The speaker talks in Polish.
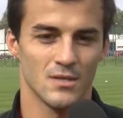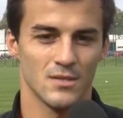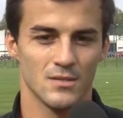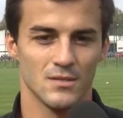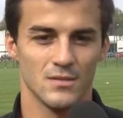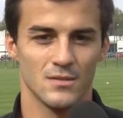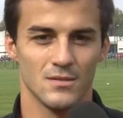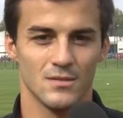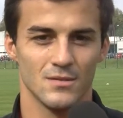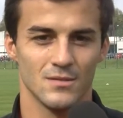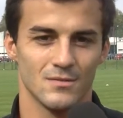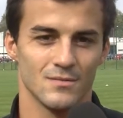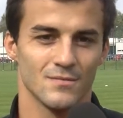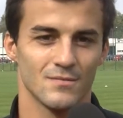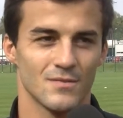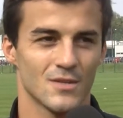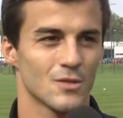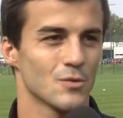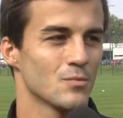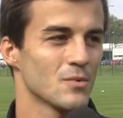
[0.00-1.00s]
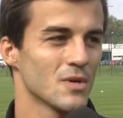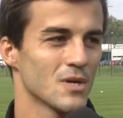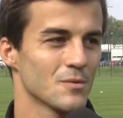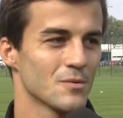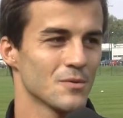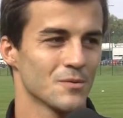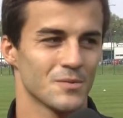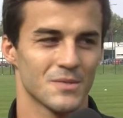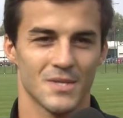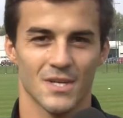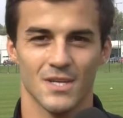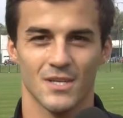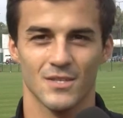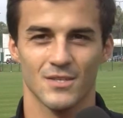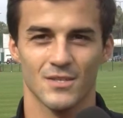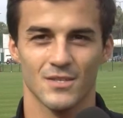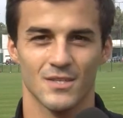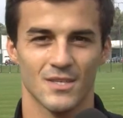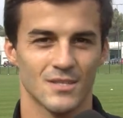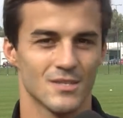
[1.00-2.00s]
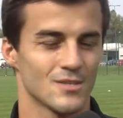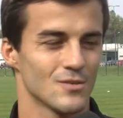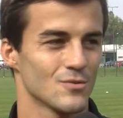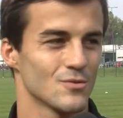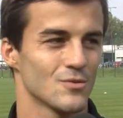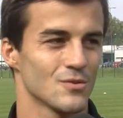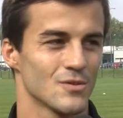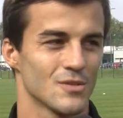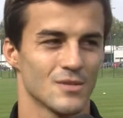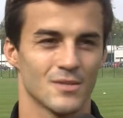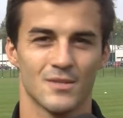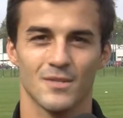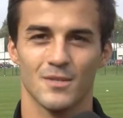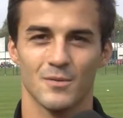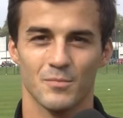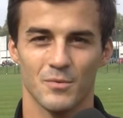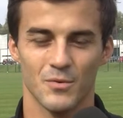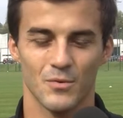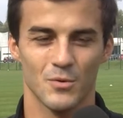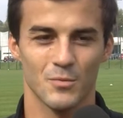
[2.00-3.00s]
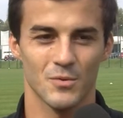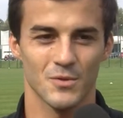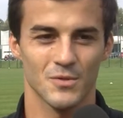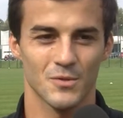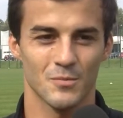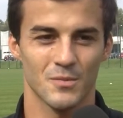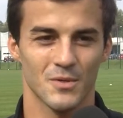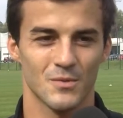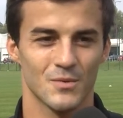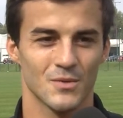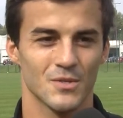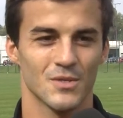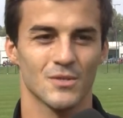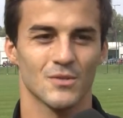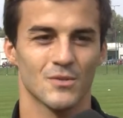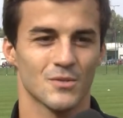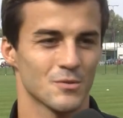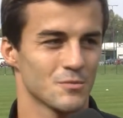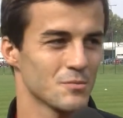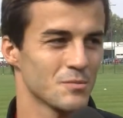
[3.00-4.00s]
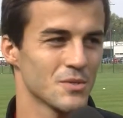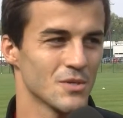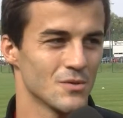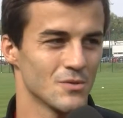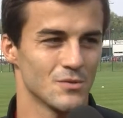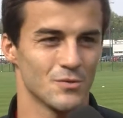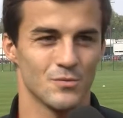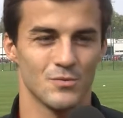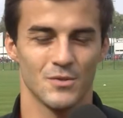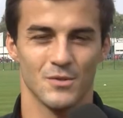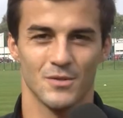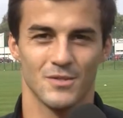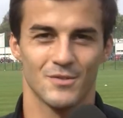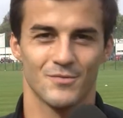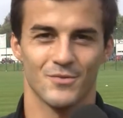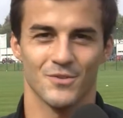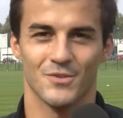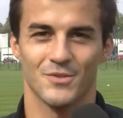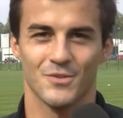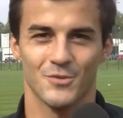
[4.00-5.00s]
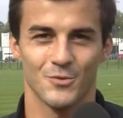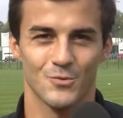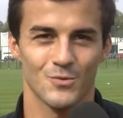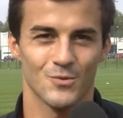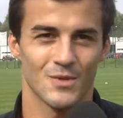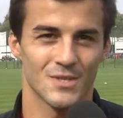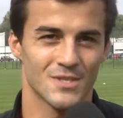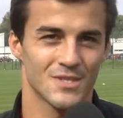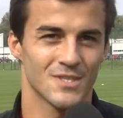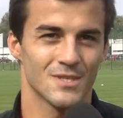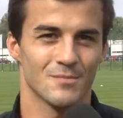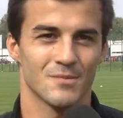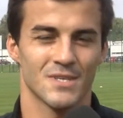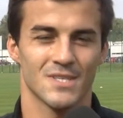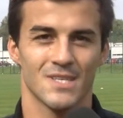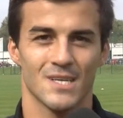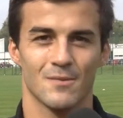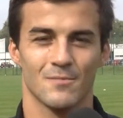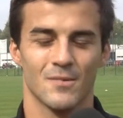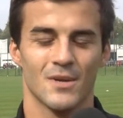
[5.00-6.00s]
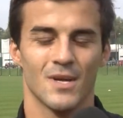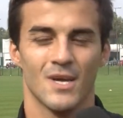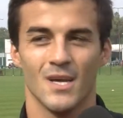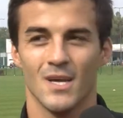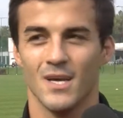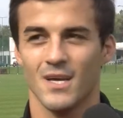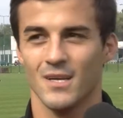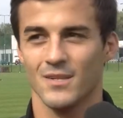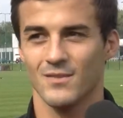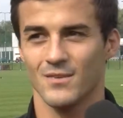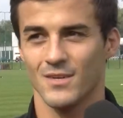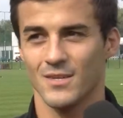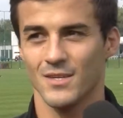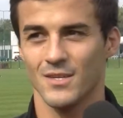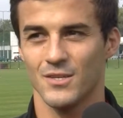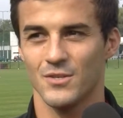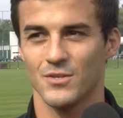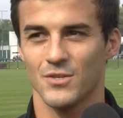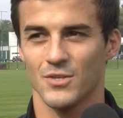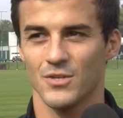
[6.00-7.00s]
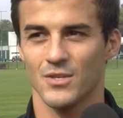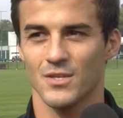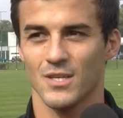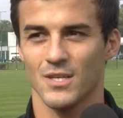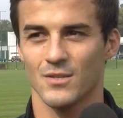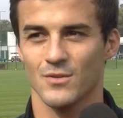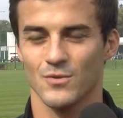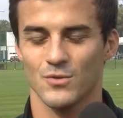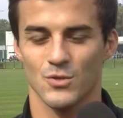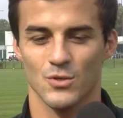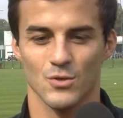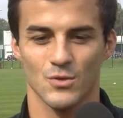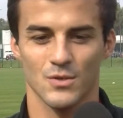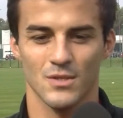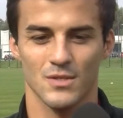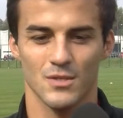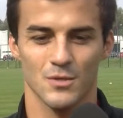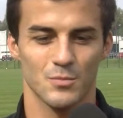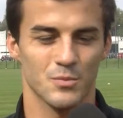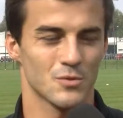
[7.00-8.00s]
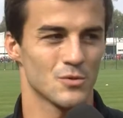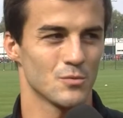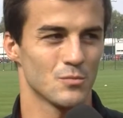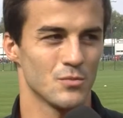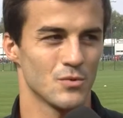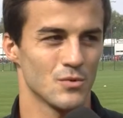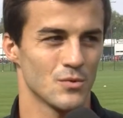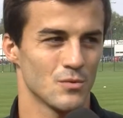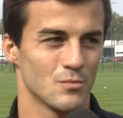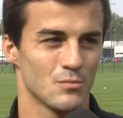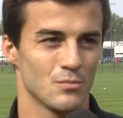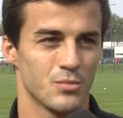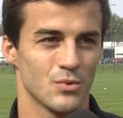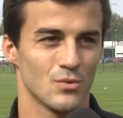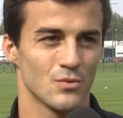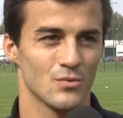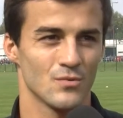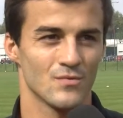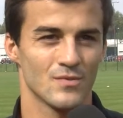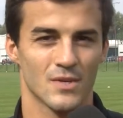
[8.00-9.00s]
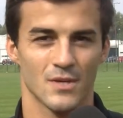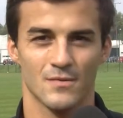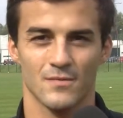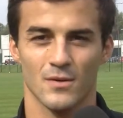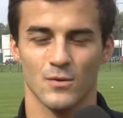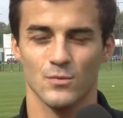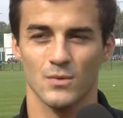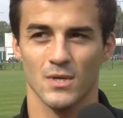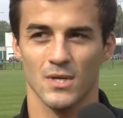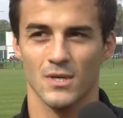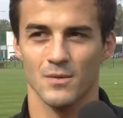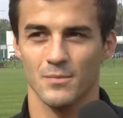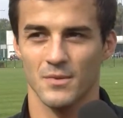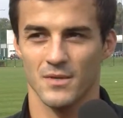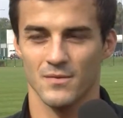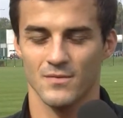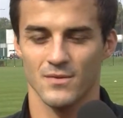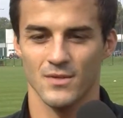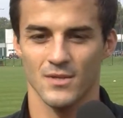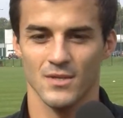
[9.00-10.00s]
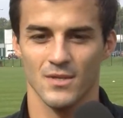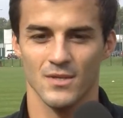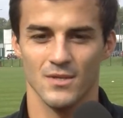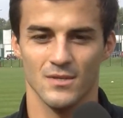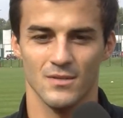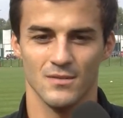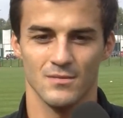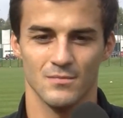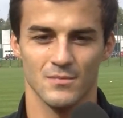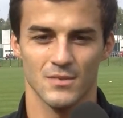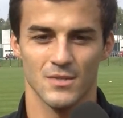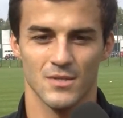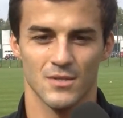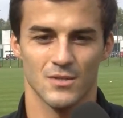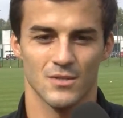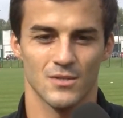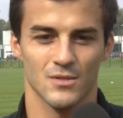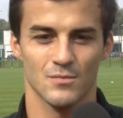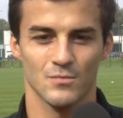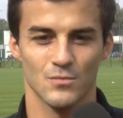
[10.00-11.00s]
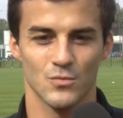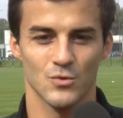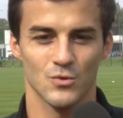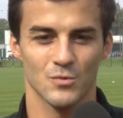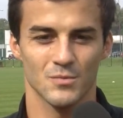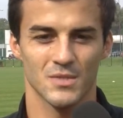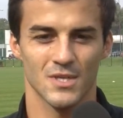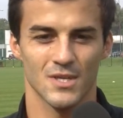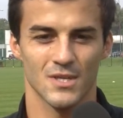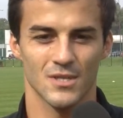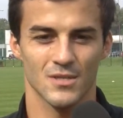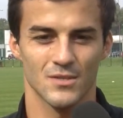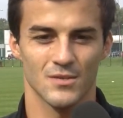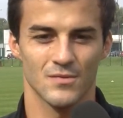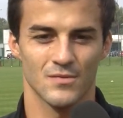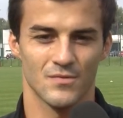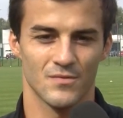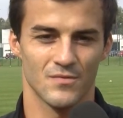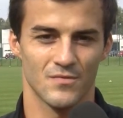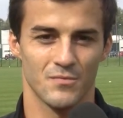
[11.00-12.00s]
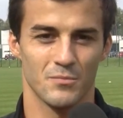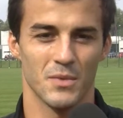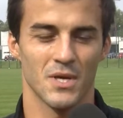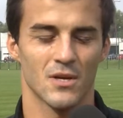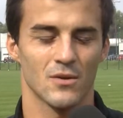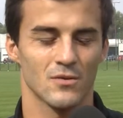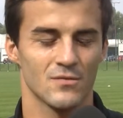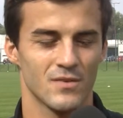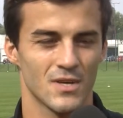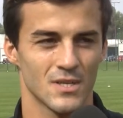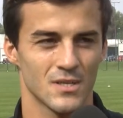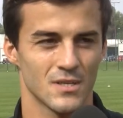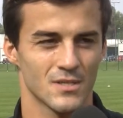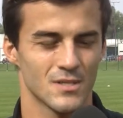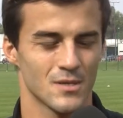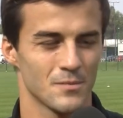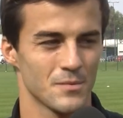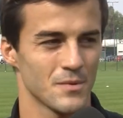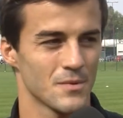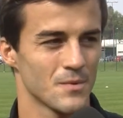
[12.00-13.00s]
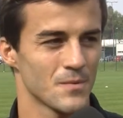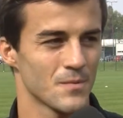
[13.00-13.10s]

I wiadomo, jak będą wstali na 16, no to te, te piłki prostopadłe ciężko, żeby przechodziły i stworzyć sytuację sam na sam. No ale liczę na to, że oni też potrzebują punktów na gwałt tak naprawdę i myślę, że muszą zagrać w miarę otwarcie z nami